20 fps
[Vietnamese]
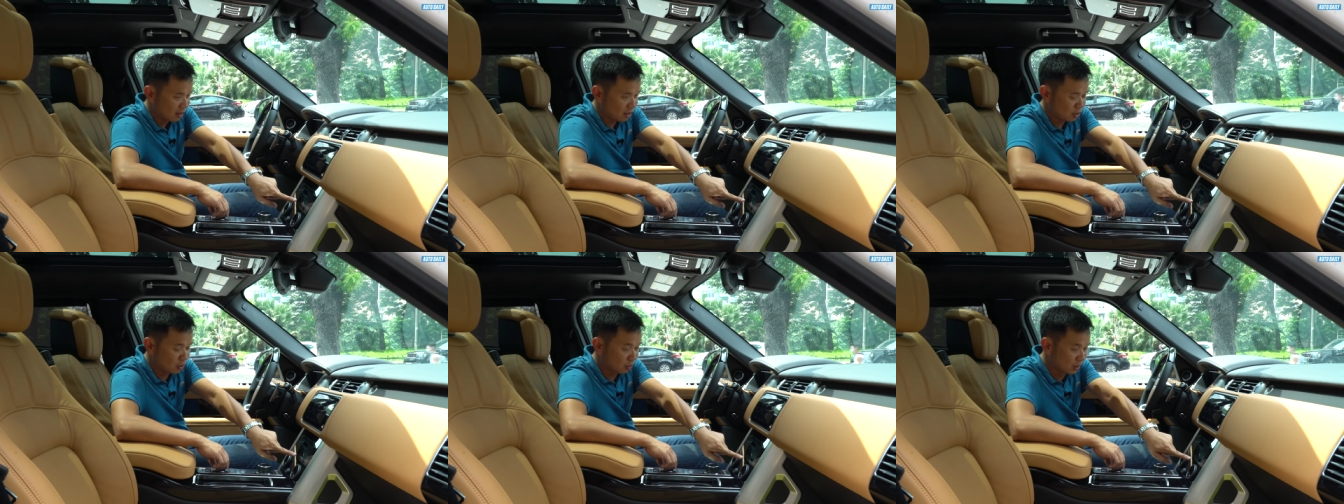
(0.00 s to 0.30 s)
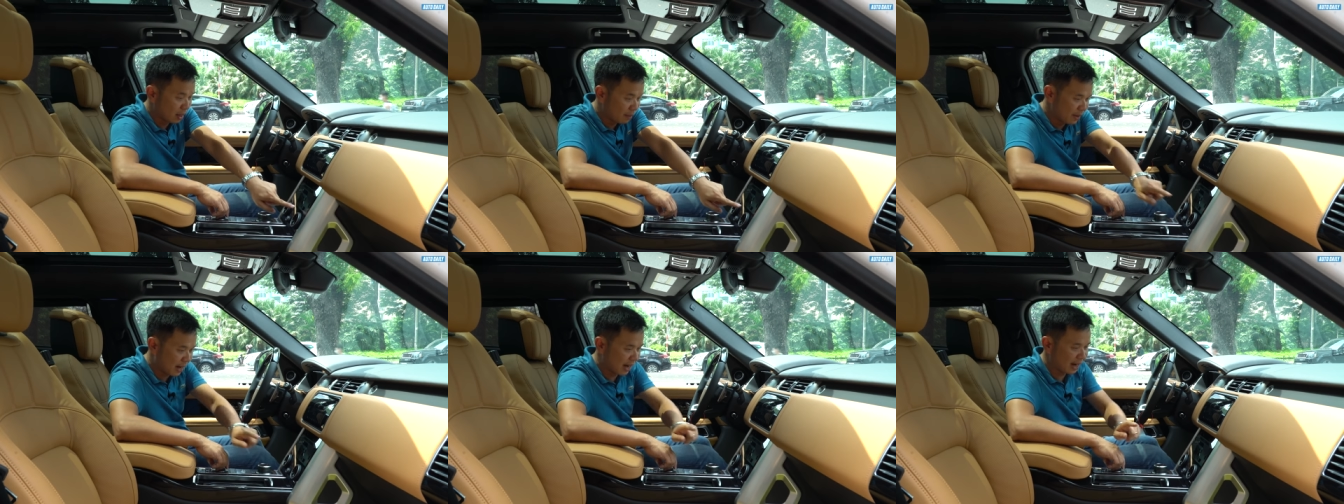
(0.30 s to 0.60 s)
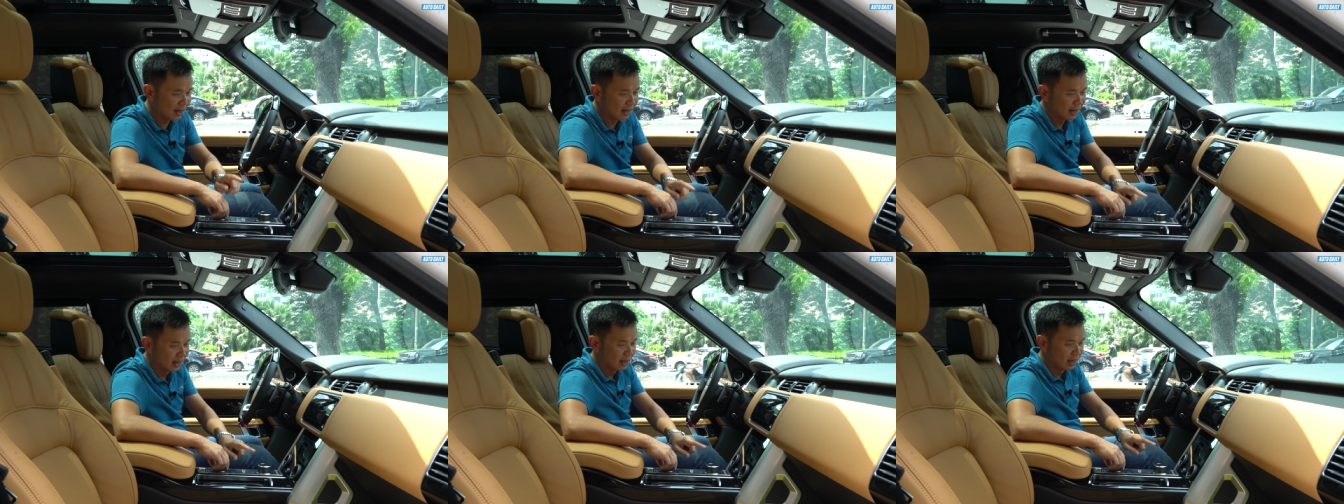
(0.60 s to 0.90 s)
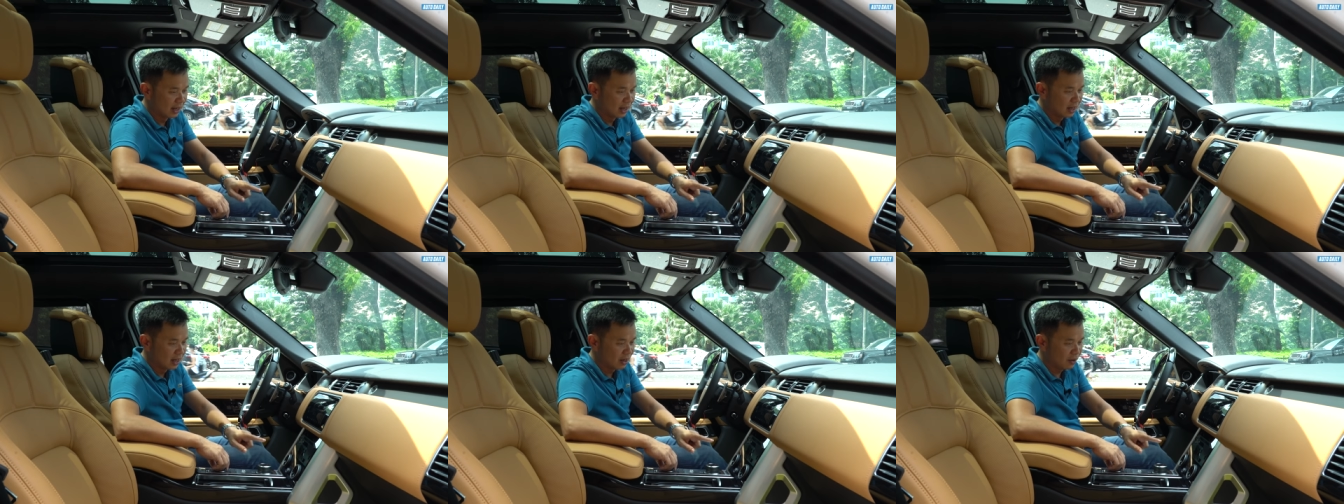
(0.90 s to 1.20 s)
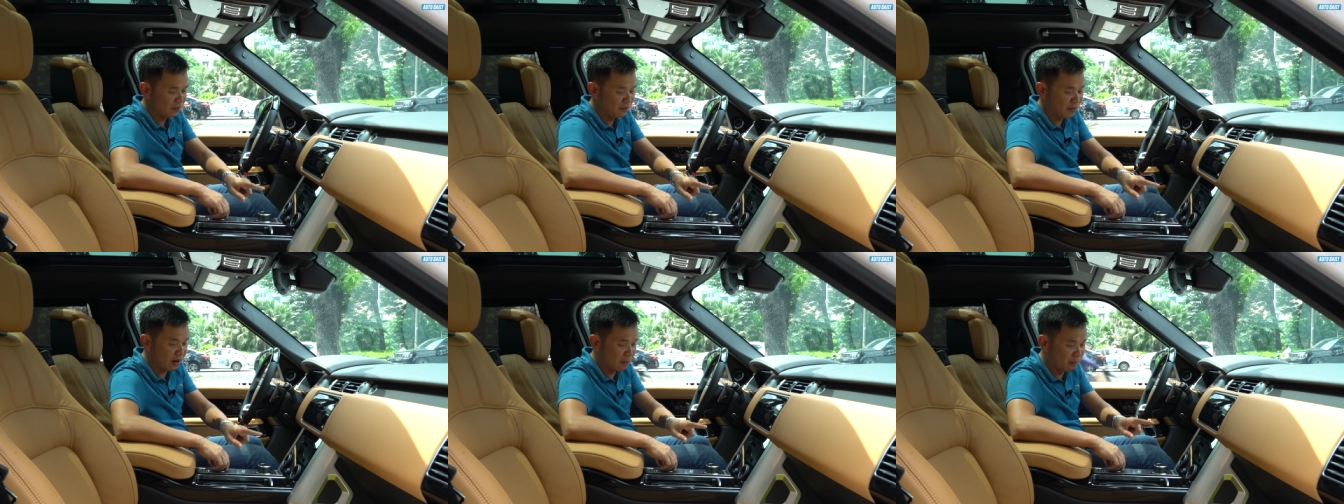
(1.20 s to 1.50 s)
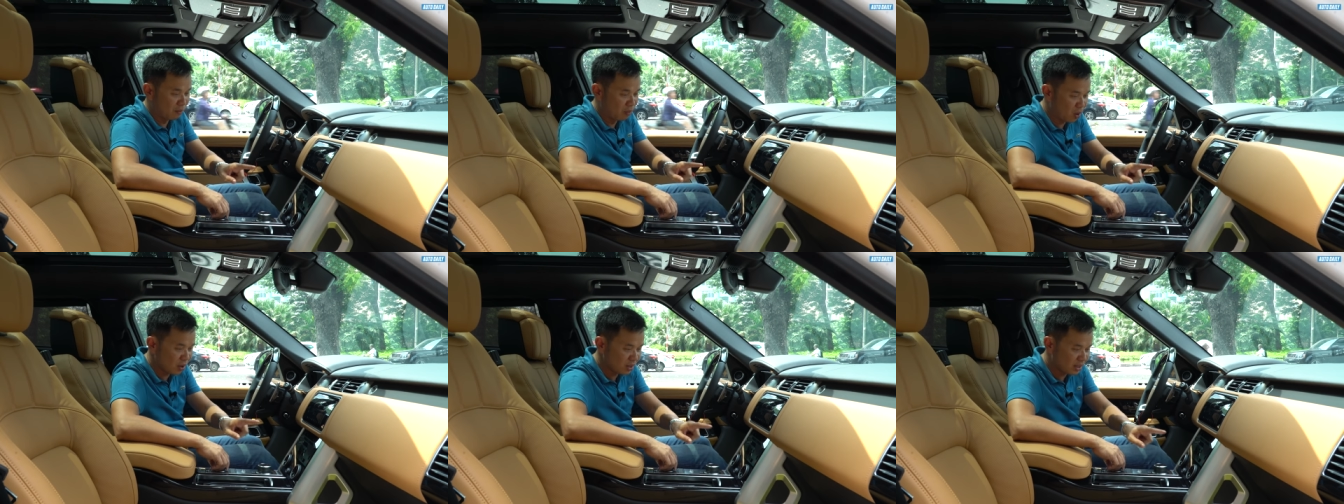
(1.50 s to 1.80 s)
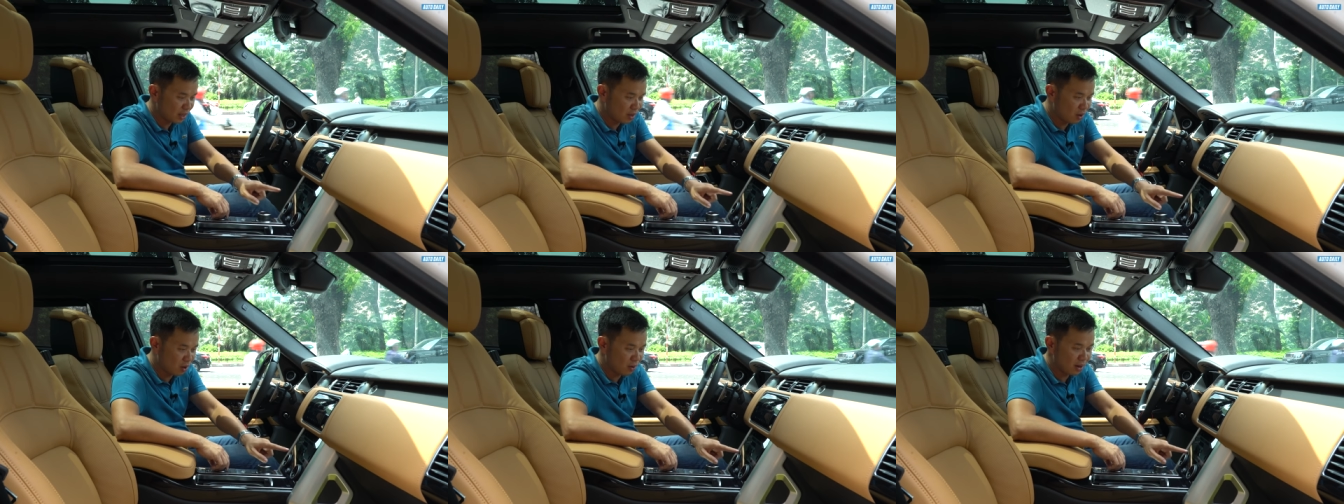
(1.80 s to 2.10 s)
uh, trung tâm này và mỗi
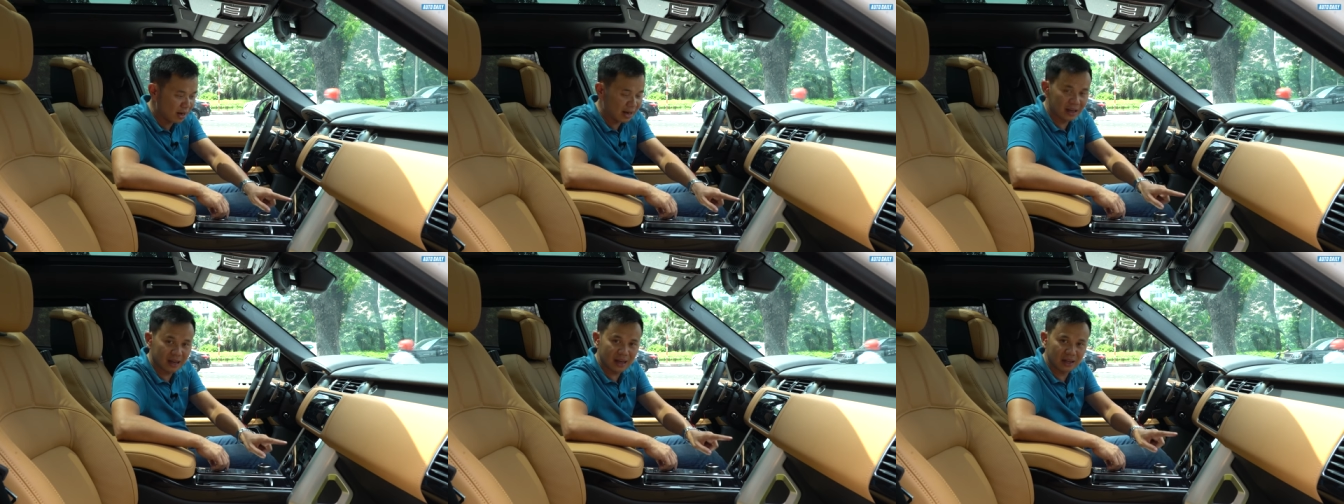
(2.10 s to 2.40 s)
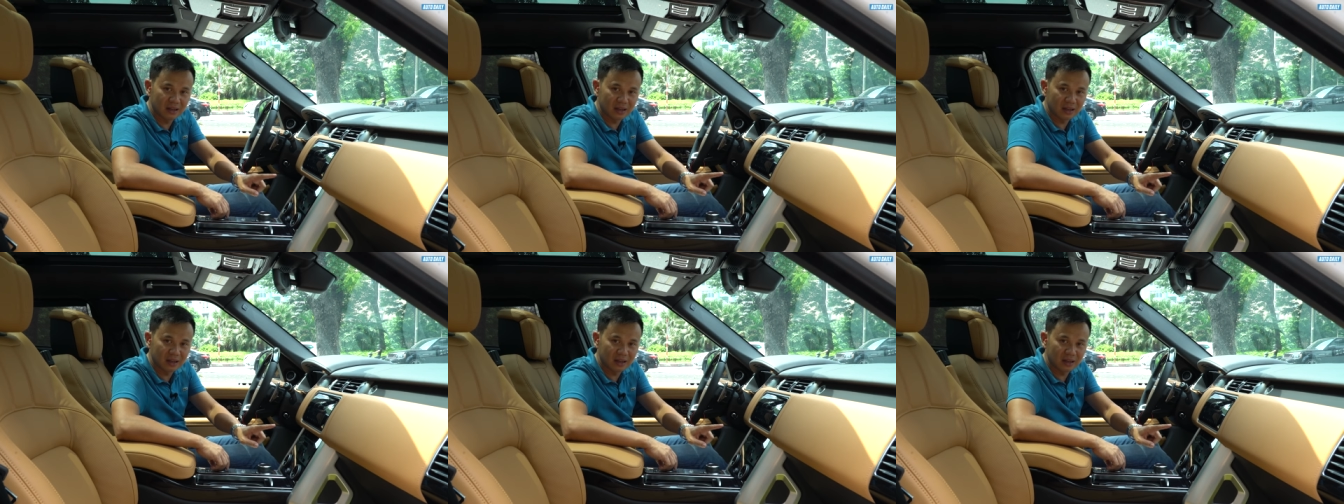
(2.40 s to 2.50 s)
chế độ này lại